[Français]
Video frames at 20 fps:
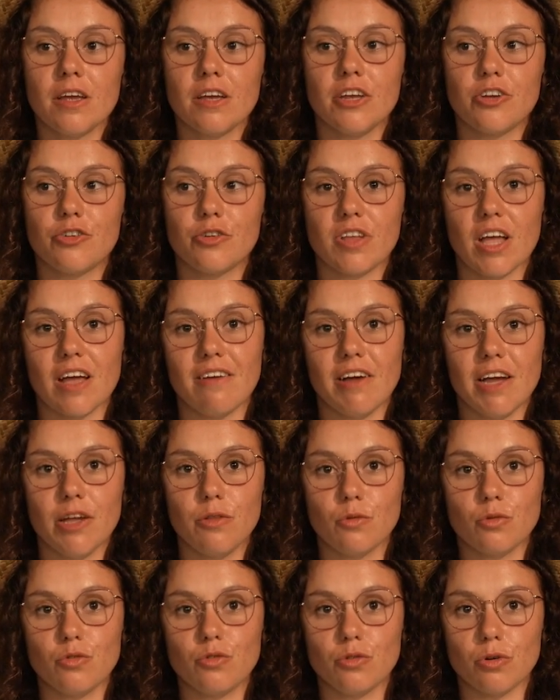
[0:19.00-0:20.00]
Et je travaille
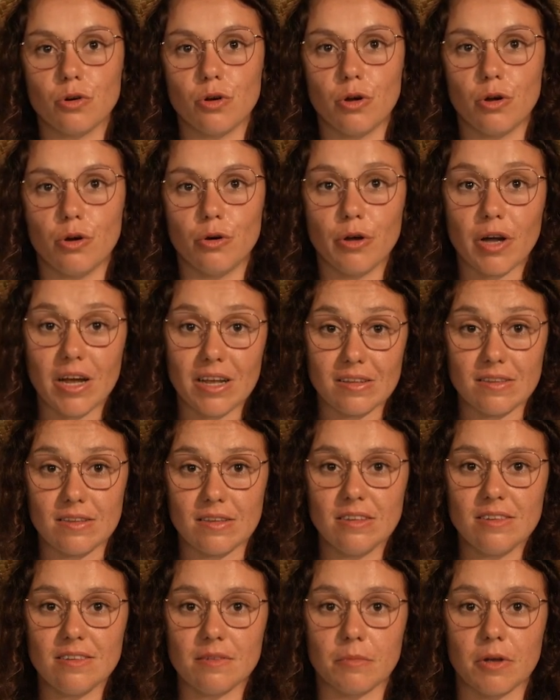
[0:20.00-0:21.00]
donc sur euh, le
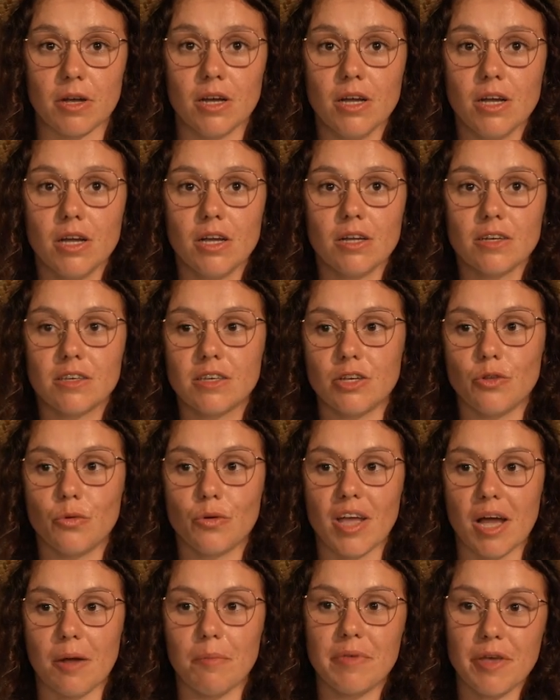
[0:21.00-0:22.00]
racisme, qui est
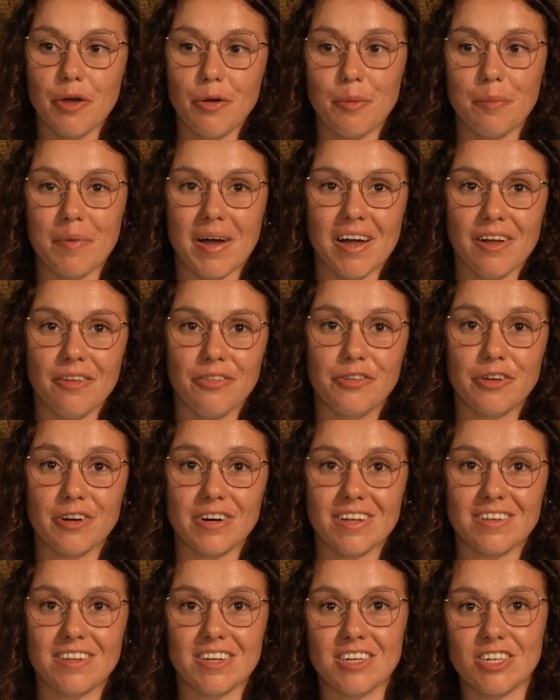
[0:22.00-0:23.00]
donc un biais humain dans
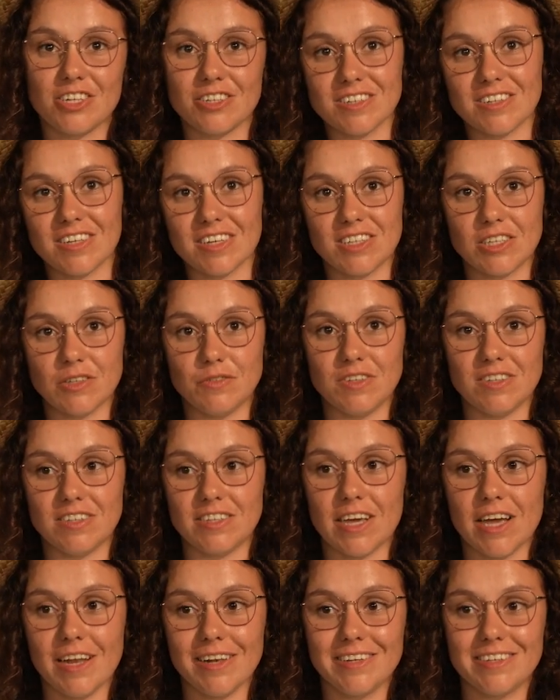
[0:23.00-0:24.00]
l'intelligence
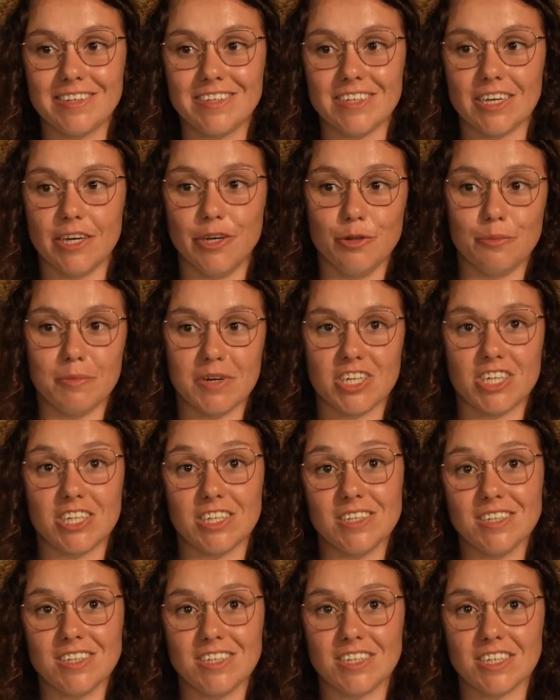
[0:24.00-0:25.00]
artificielle, qui est une
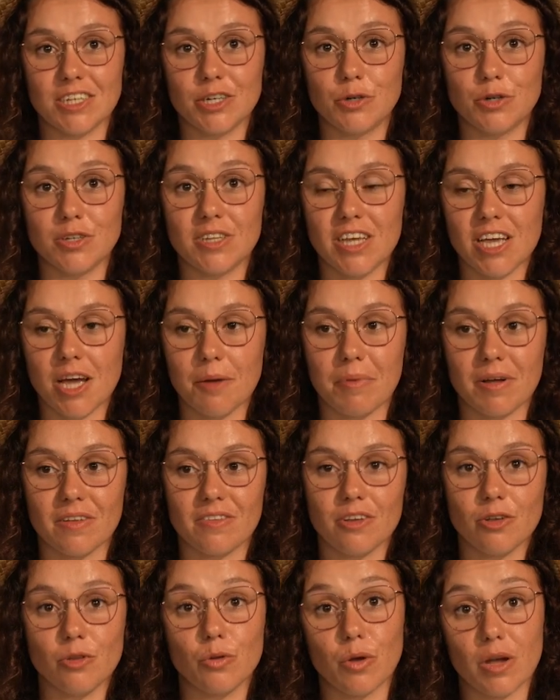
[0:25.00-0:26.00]
machine qui est codée à
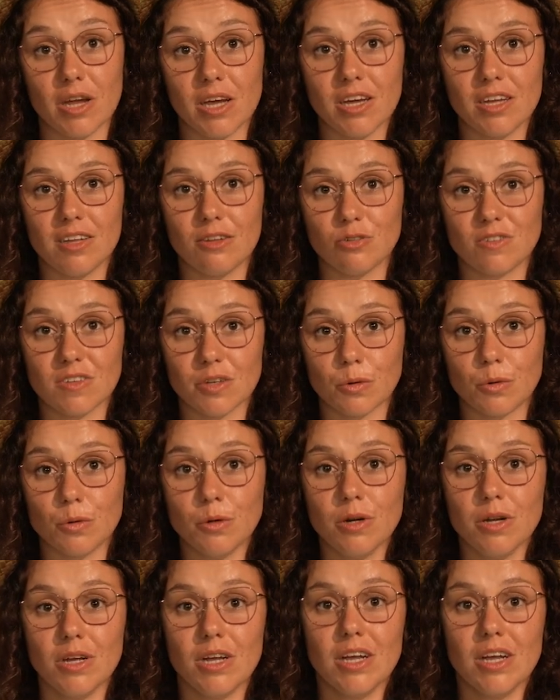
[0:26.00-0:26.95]
partir de 1 et de 0.